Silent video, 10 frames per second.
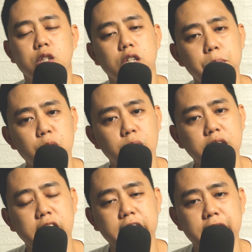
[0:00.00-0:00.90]
So number
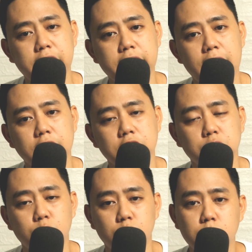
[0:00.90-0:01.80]
one criteria is
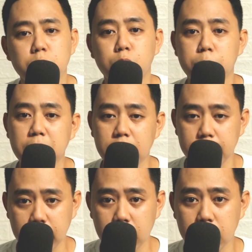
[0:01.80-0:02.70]
yung
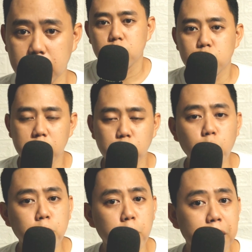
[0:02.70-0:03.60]
mobility. So
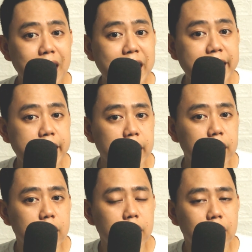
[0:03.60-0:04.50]
itong
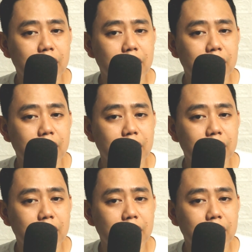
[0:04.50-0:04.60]
mobility,